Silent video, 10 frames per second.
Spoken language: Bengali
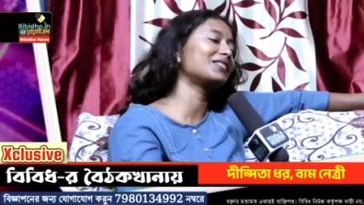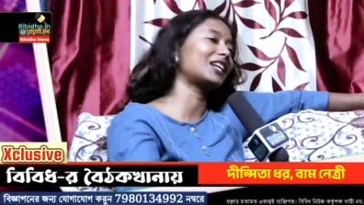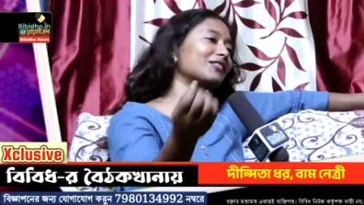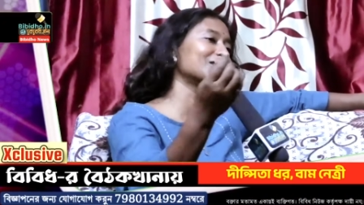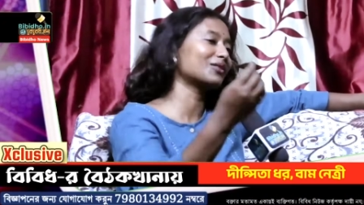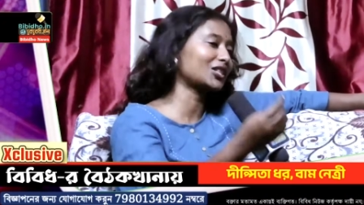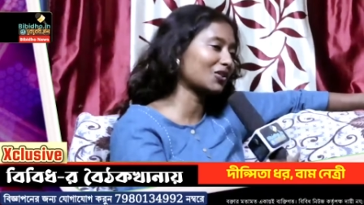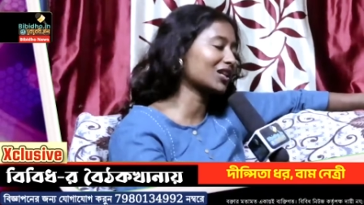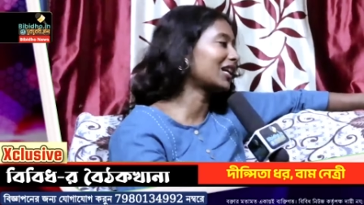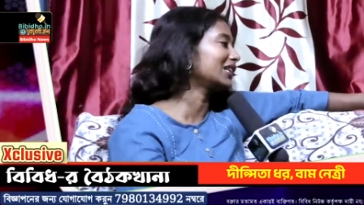ড্রাইভিং করছেন
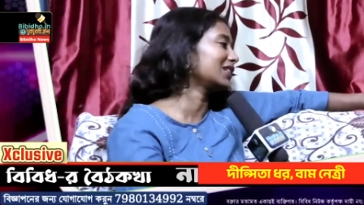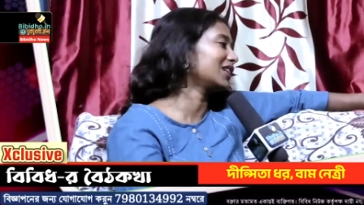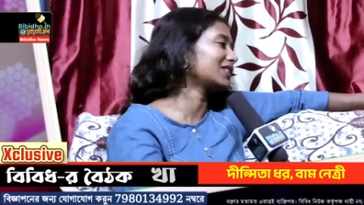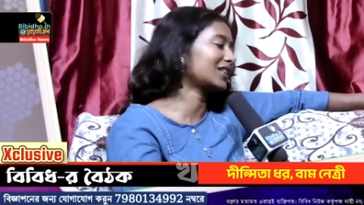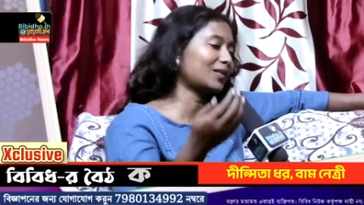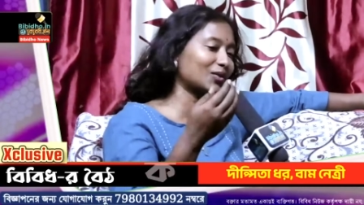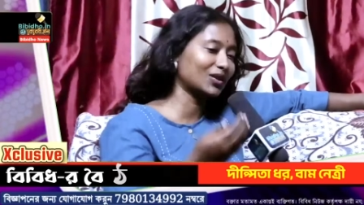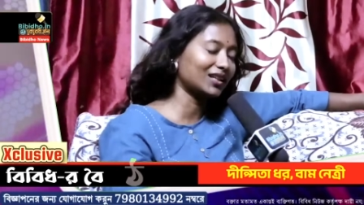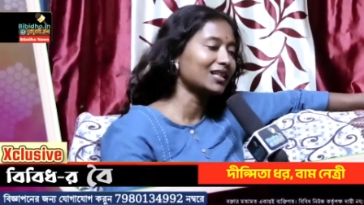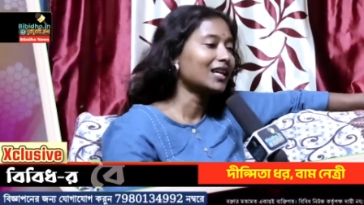উনি গাড়ি চালাচ্ছেন আমি
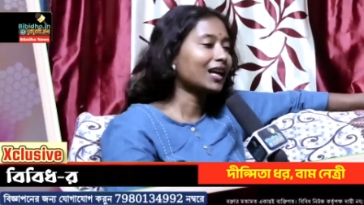ওনার